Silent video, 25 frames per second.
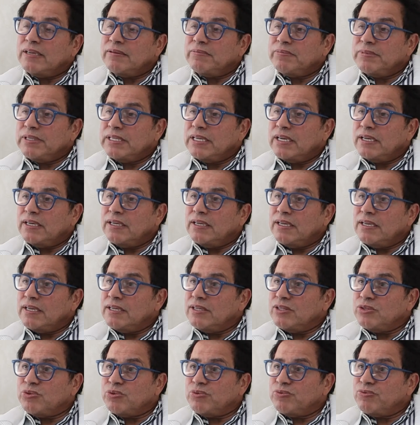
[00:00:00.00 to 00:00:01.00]
الابن ديالي
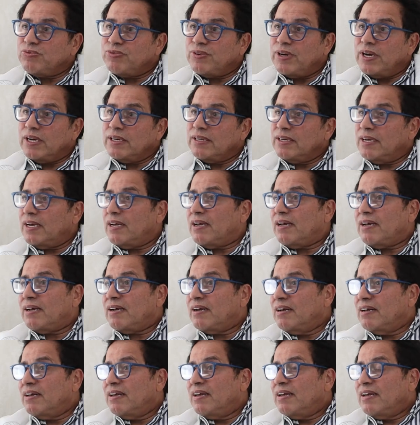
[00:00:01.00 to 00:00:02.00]
اللي توفى عليها
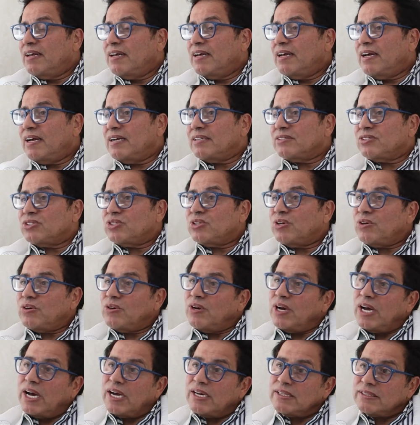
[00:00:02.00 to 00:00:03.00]
هذا الشعور
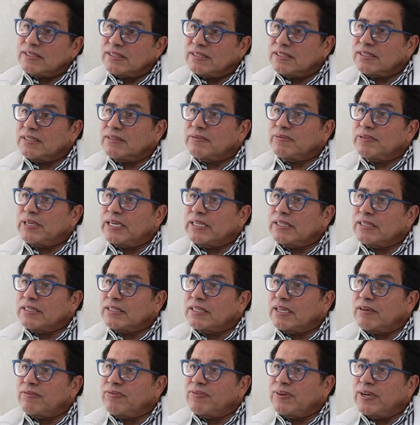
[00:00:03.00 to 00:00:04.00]
خاص بهذا
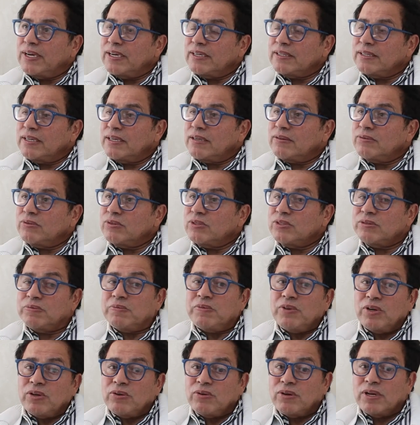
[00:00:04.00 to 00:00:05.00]
الطفل هذا
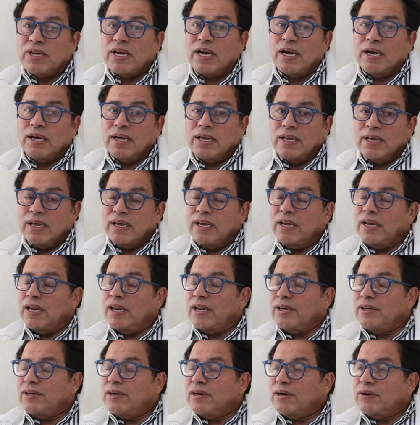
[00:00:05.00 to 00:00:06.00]
ونتمنى الله
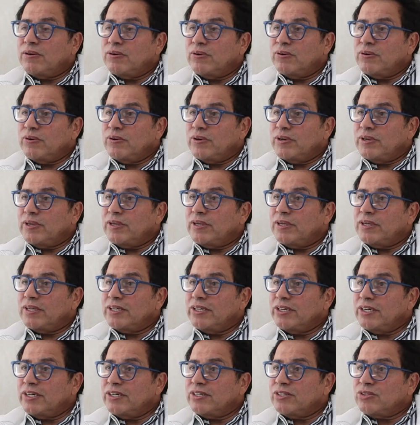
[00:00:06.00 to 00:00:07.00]
انه آه،
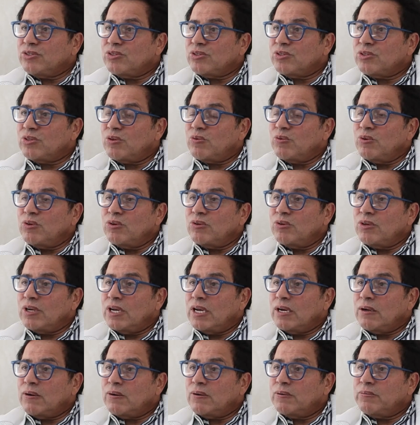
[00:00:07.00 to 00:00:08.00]
يعيش ويطول
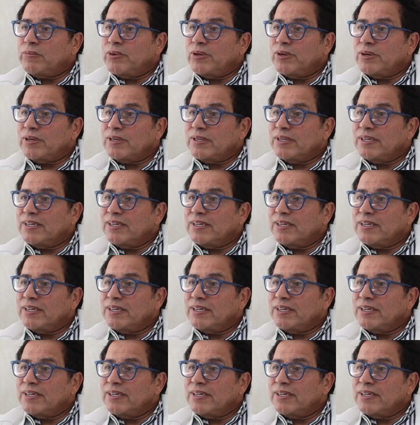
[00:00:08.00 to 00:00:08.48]
الله العمر